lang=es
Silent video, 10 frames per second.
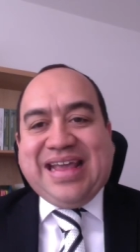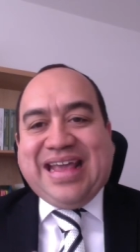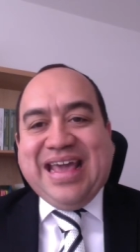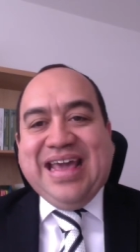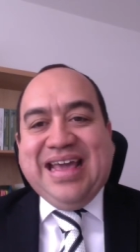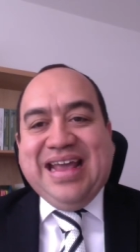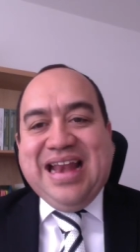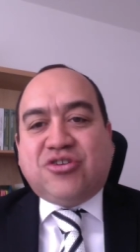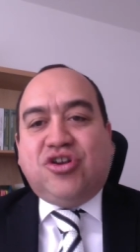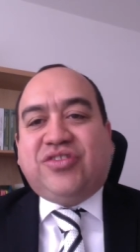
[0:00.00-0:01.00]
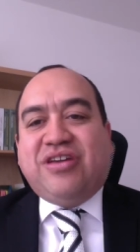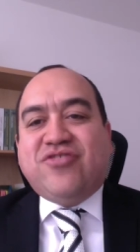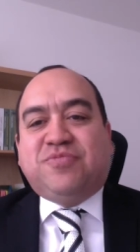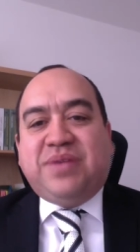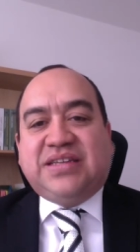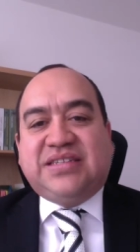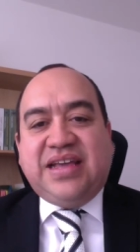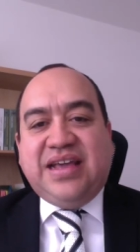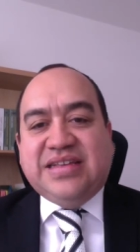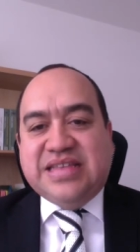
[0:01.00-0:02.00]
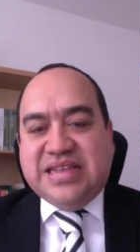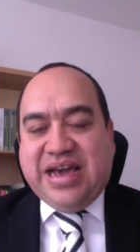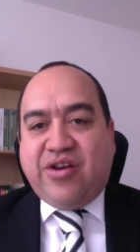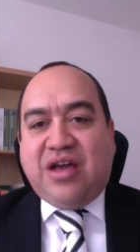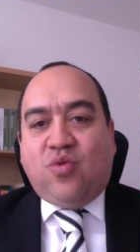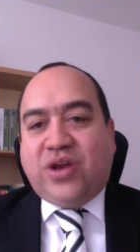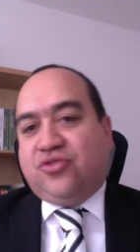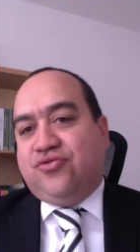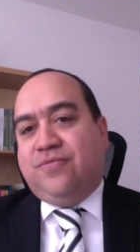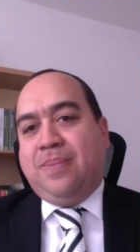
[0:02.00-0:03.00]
que la negociación colectiva no es per se llegar a un acuerdo,